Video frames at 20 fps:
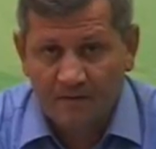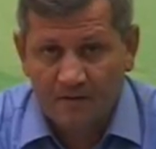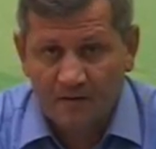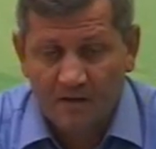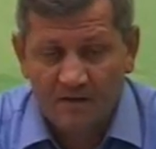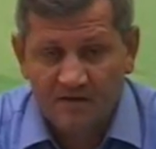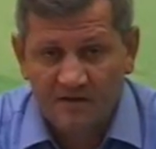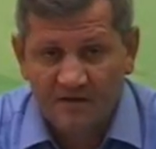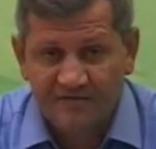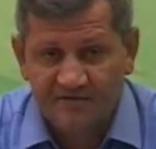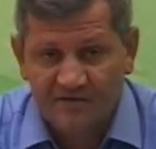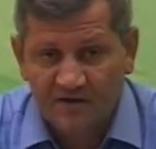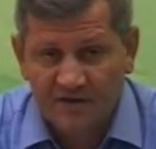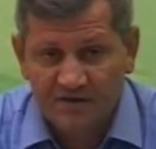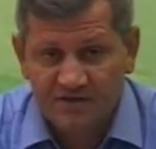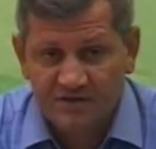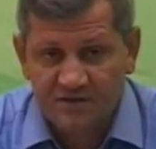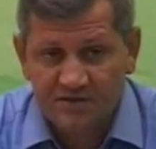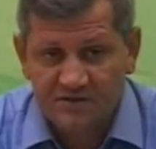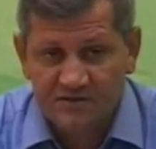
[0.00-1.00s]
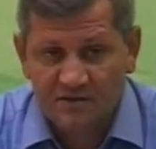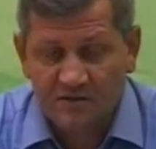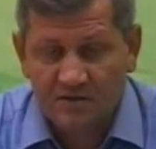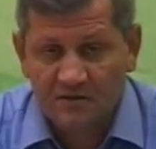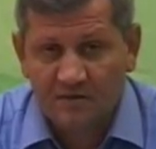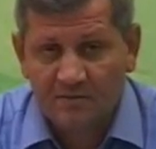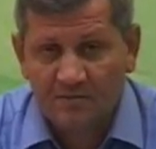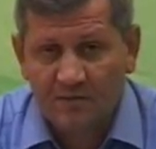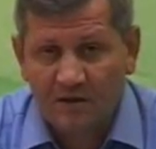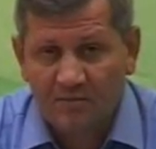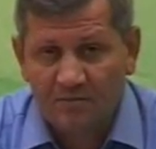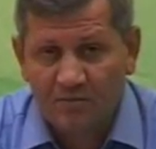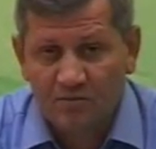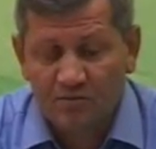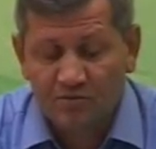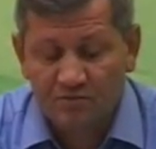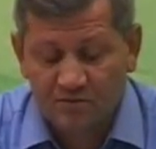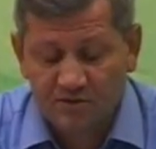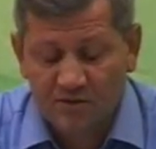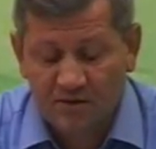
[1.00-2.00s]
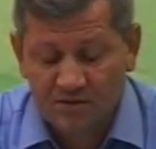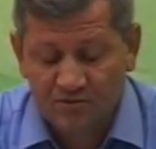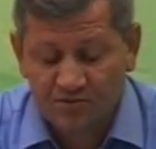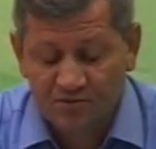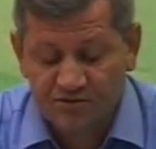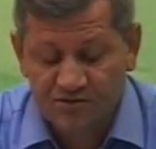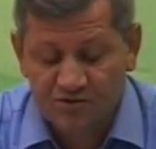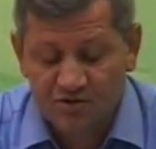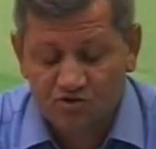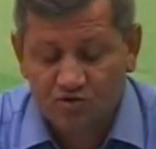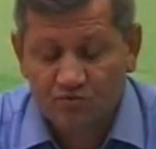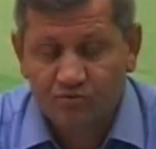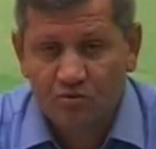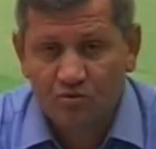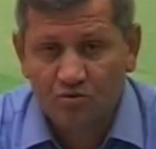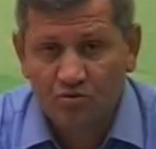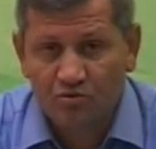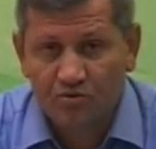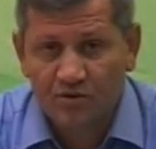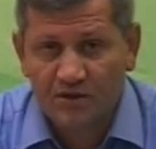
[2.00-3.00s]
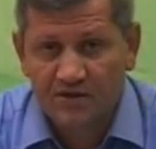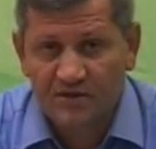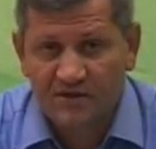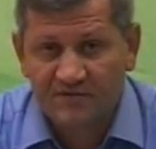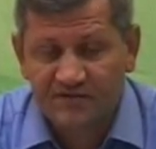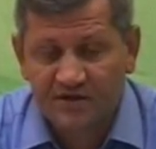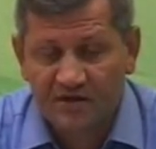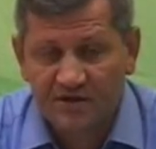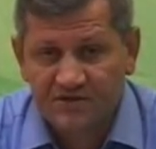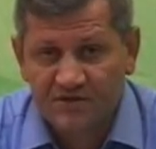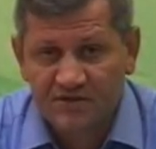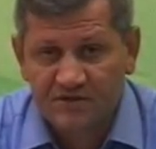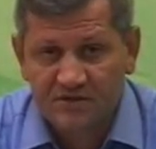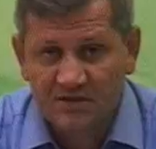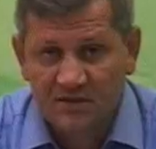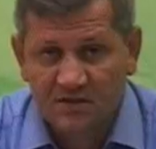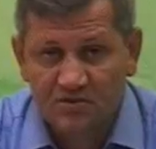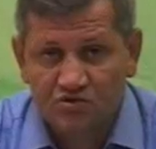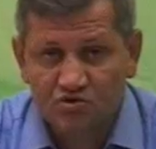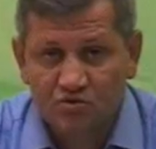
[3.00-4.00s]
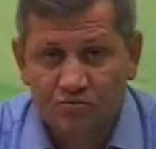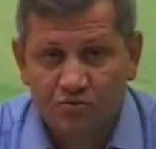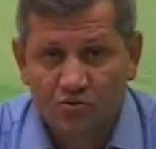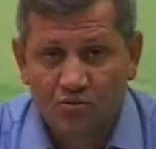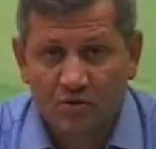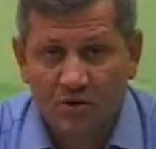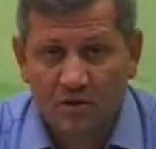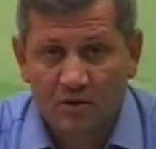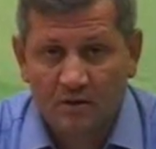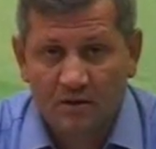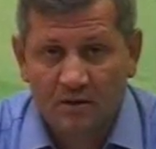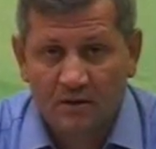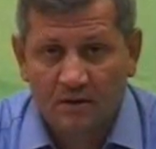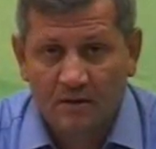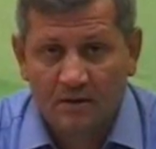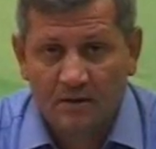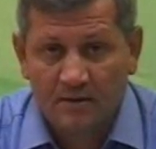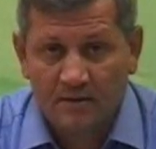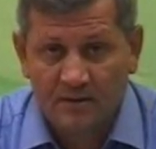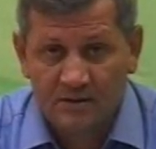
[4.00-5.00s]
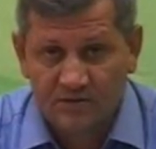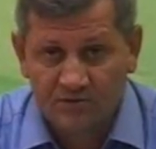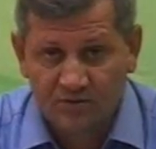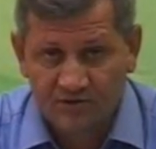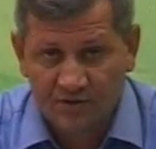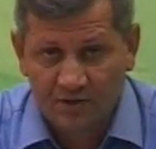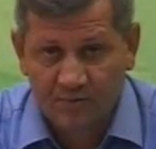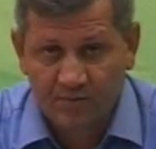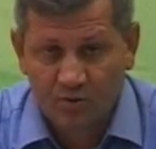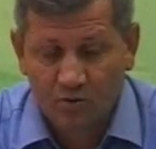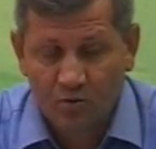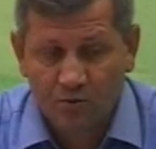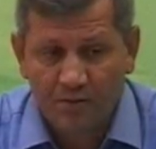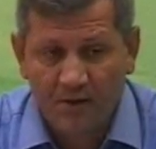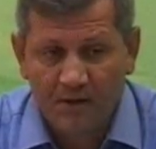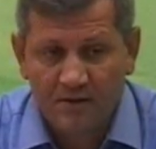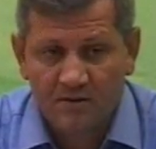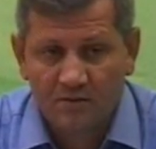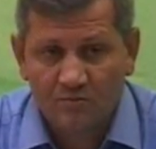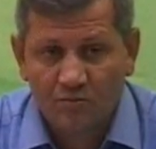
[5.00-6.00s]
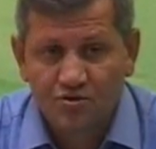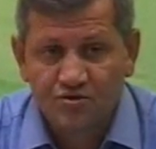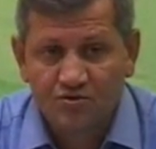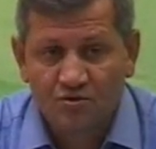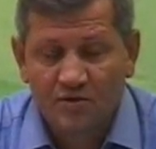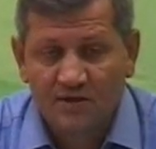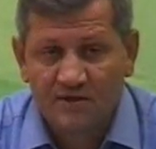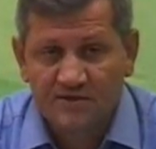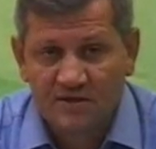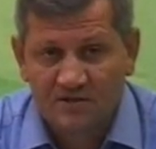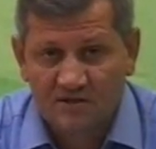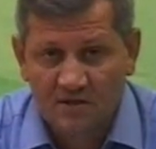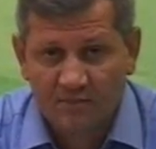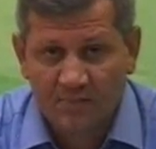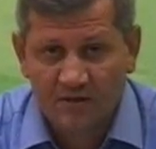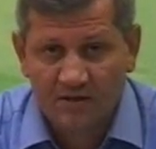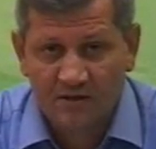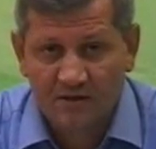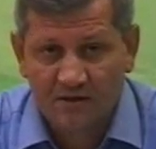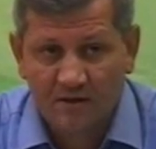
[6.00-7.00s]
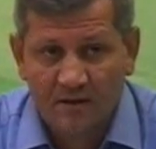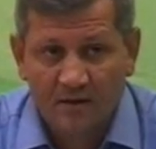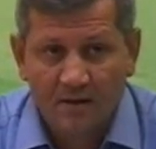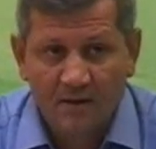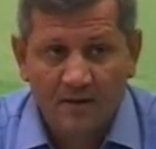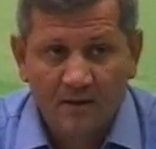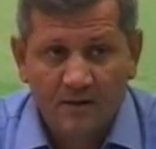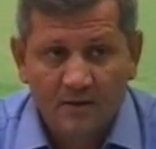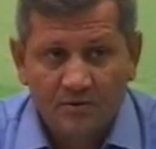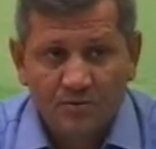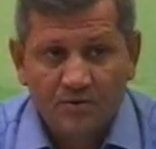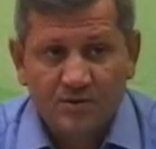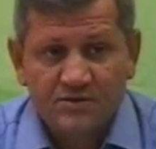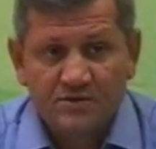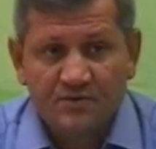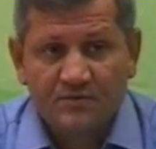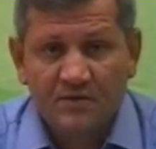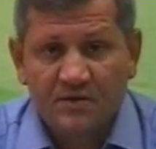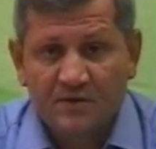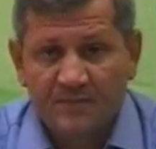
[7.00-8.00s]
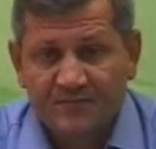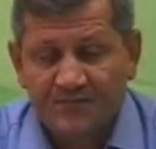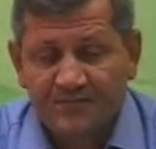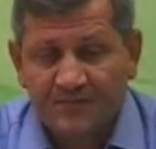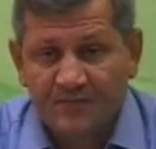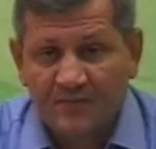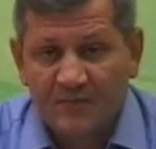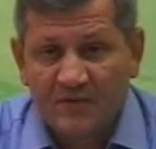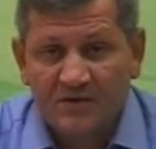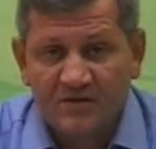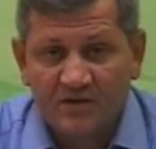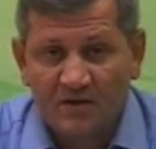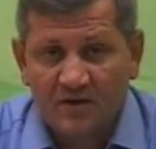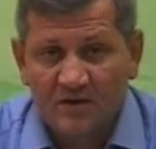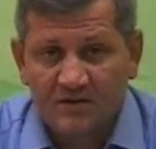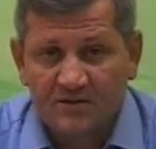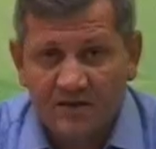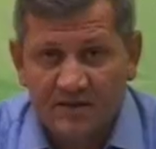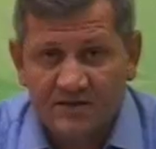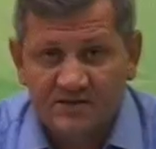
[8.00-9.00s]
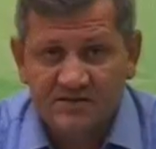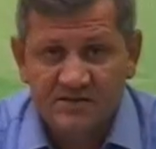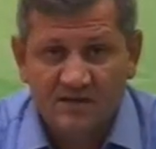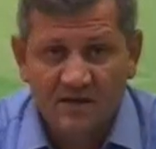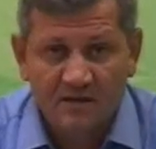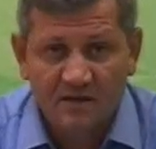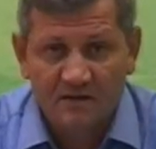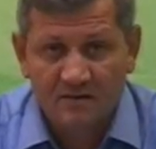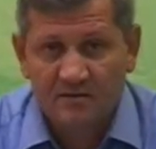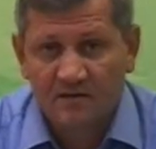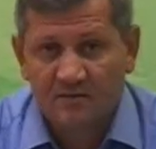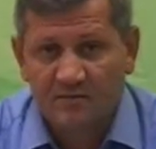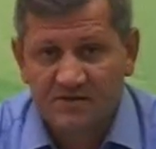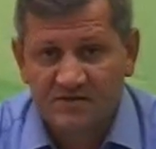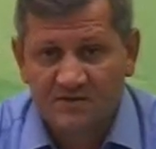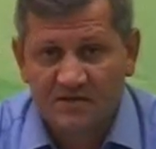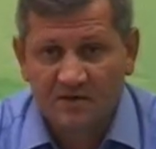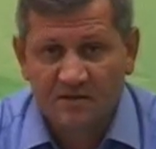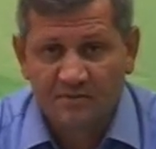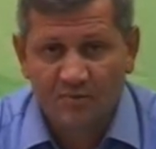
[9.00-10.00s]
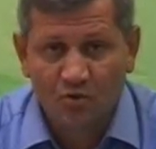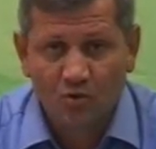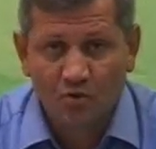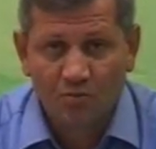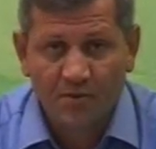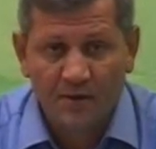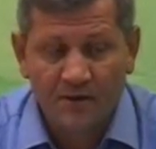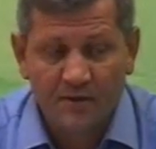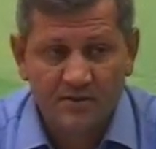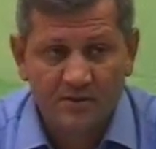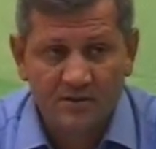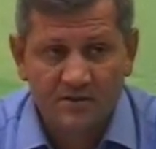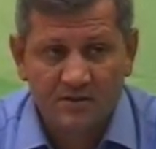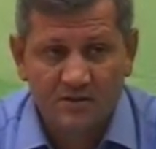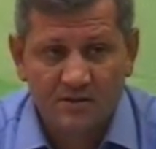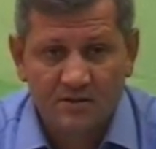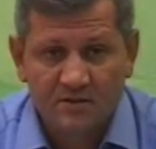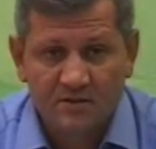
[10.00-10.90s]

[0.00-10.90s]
Одна вторая часть на маму, на, то есть на супругу, и одна вторая часть на супруга. Если вы так покупаете, можно указать обоих. Но если вы не делите, а цельное домостроение покупаете,